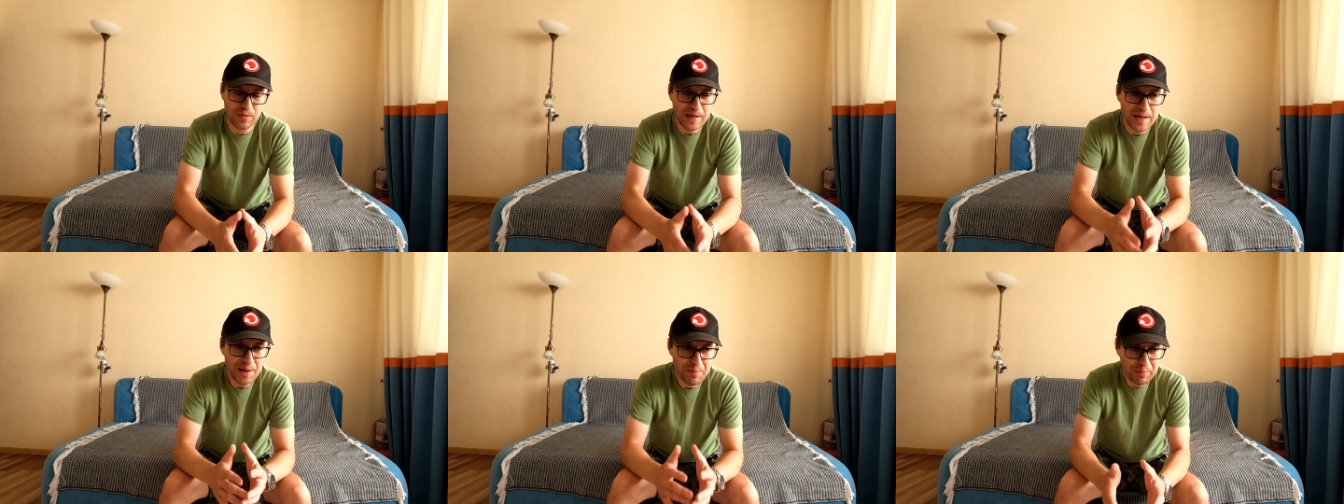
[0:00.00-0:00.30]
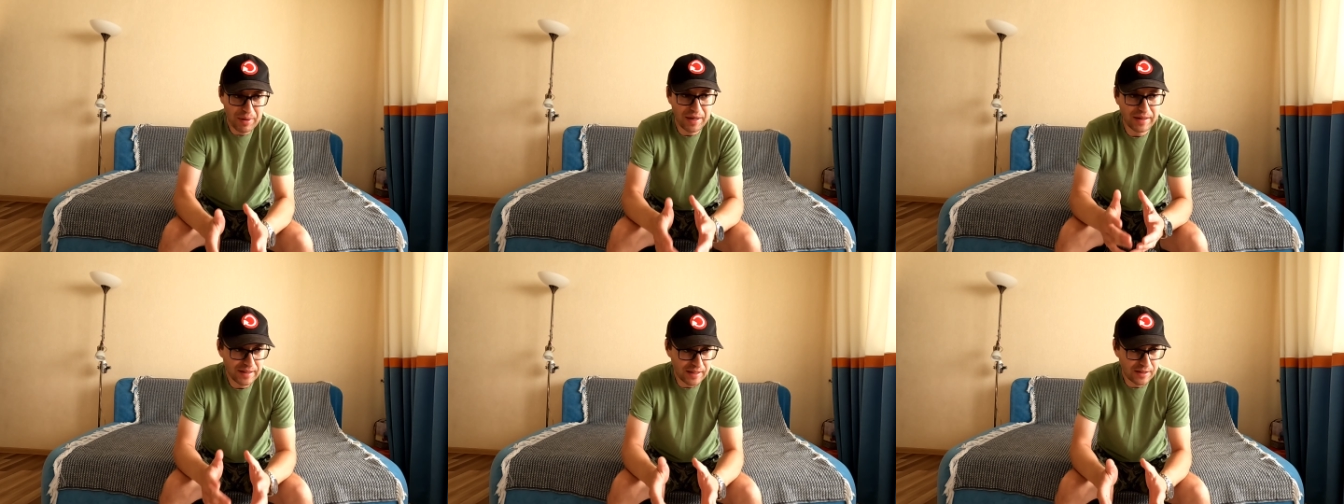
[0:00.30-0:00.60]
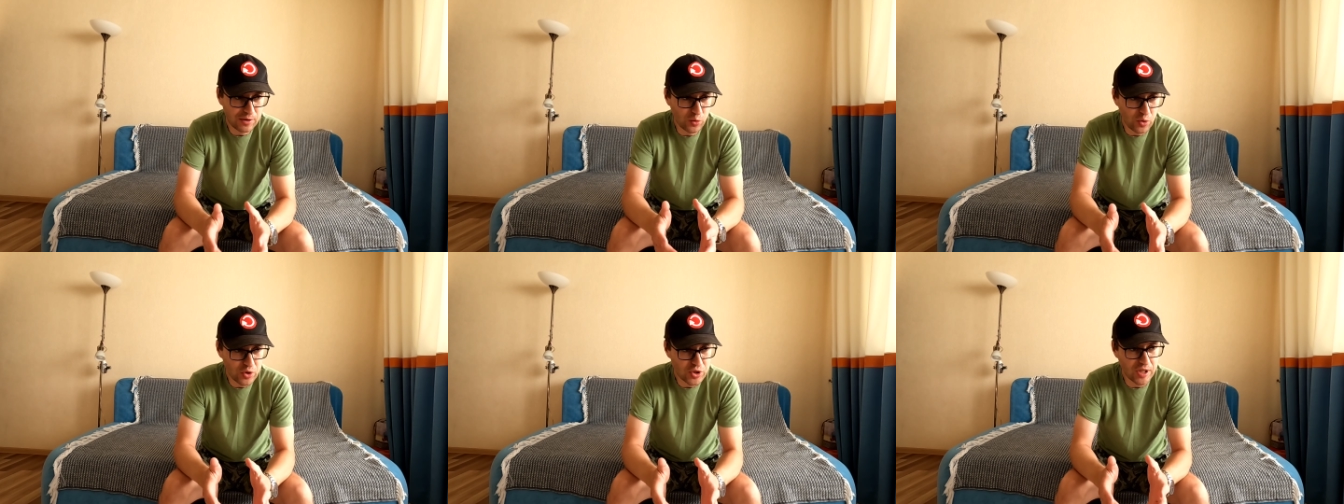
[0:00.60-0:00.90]
Моя
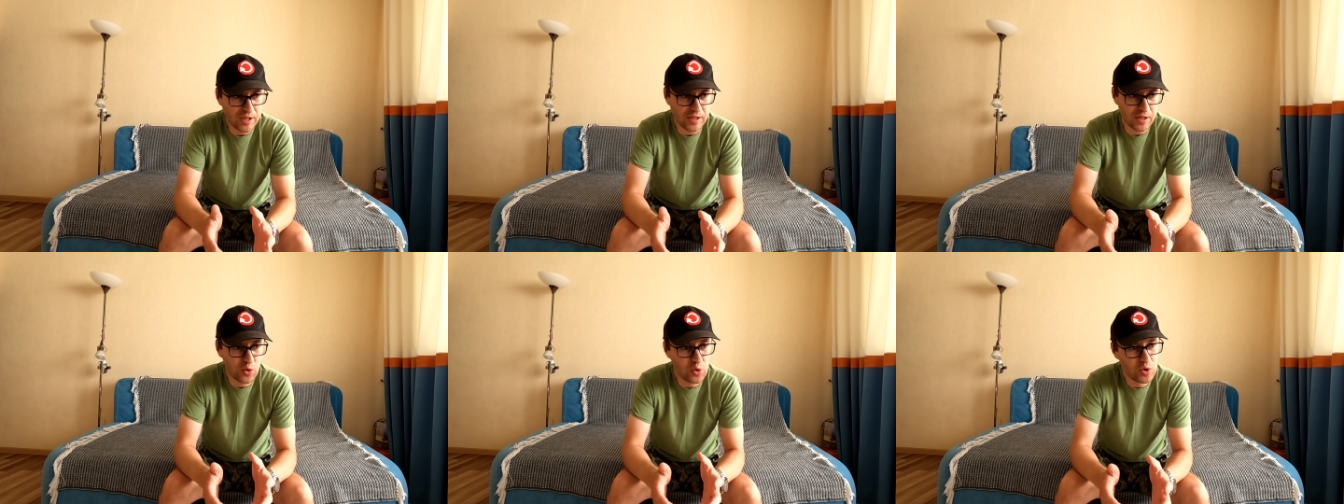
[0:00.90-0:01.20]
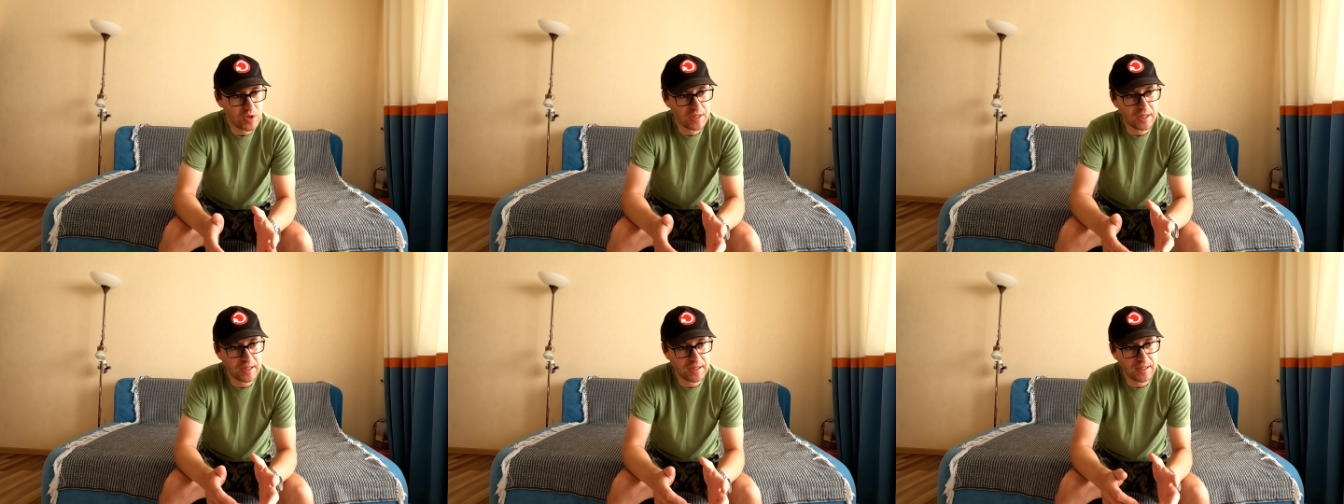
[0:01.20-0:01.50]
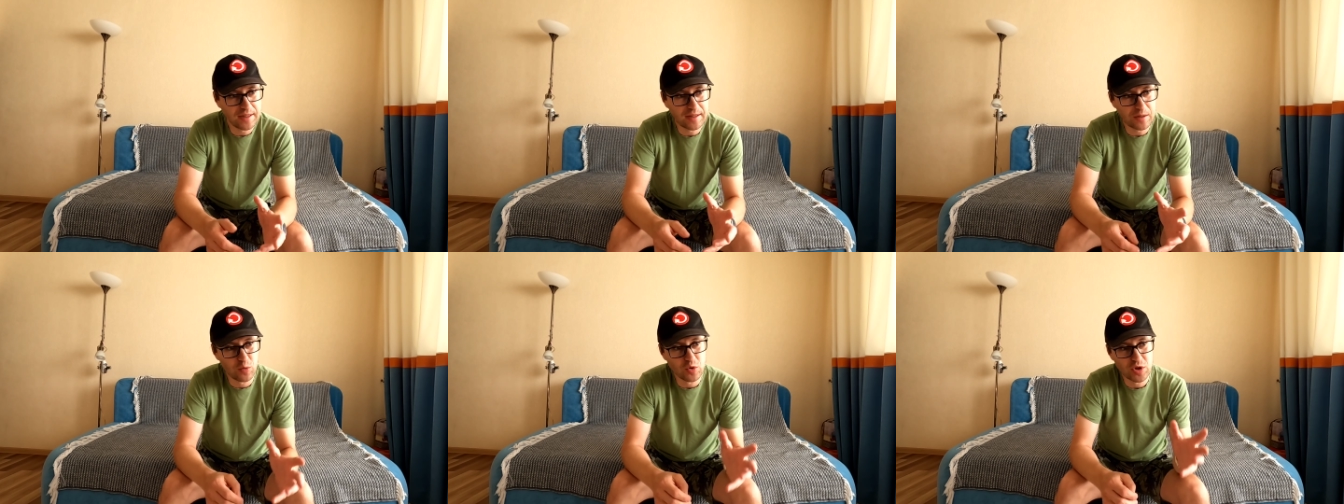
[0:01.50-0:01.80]
пятая точка находится
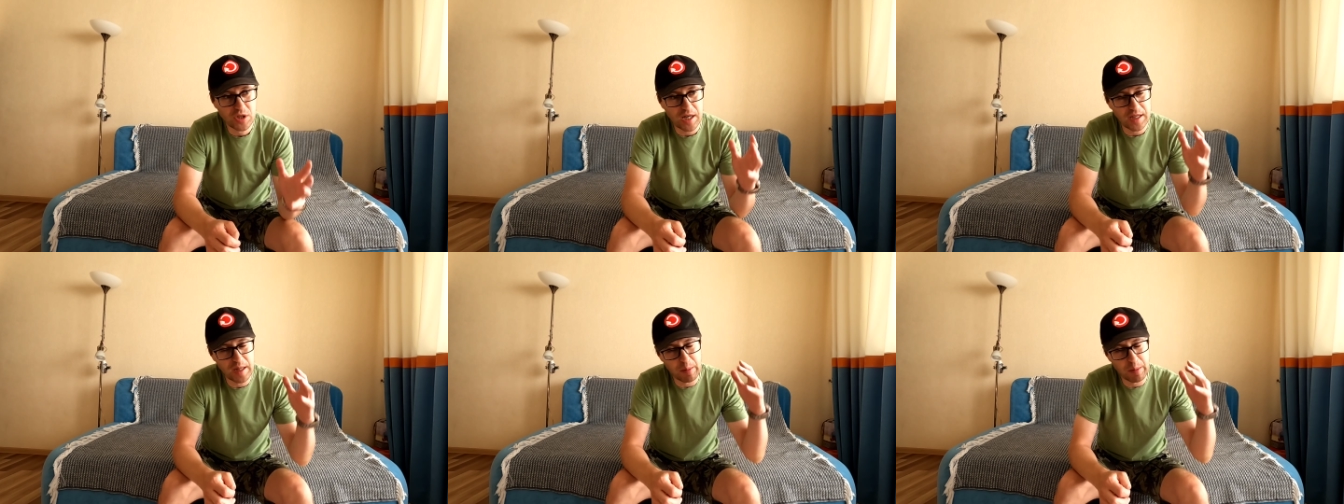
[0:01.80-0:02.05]
где-то уже,